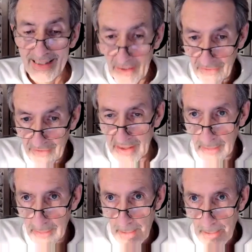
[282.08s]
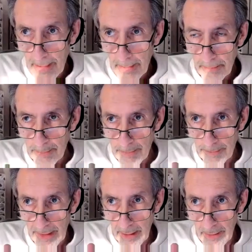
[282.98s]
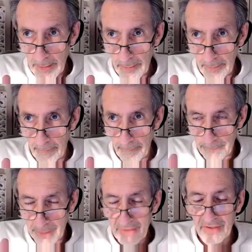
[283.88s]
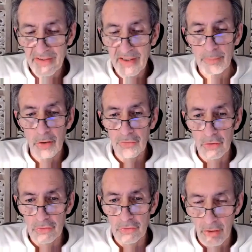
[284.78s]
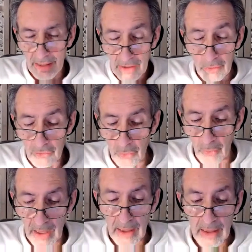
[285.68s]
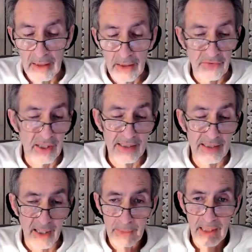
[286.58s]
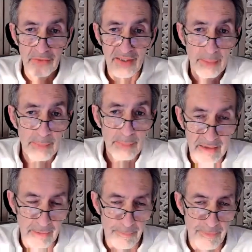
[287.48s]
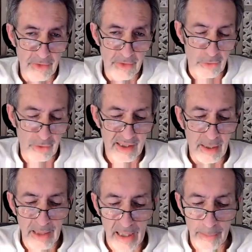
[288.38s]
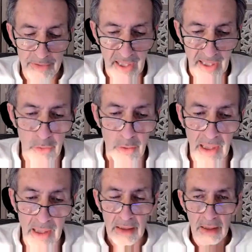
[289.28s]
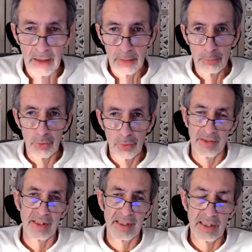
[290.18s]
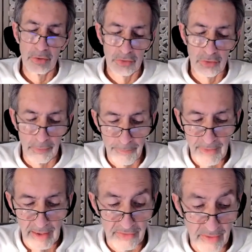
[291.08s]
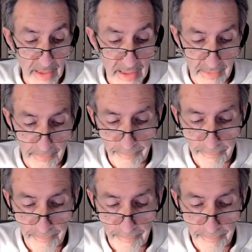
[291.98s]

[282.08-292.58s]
désigne euh, précisément ce temps illusoire, c'est le terme zaman, donc le terme arabe très commun pourrait désigner le temps, les hommes.